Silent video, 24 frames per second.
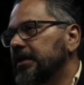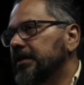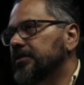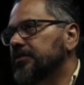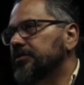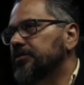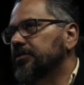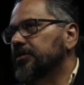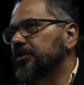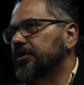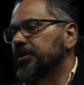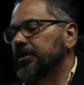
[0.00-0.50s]

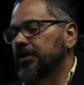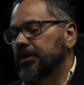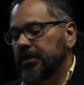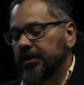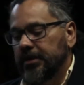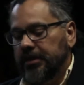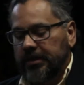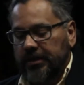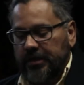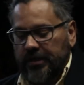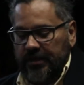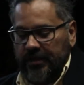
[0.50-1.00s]

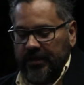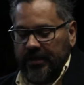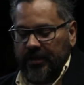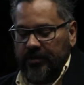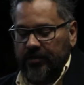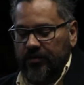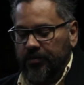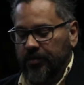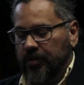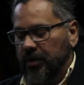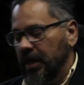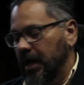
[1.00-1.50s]
estoy
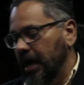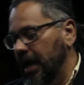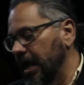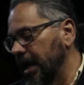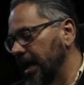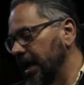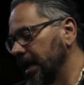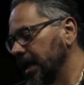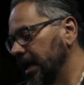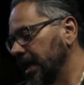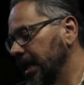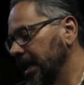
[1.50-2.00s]
entrando por
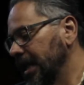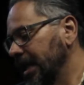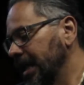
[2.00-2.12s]
acá.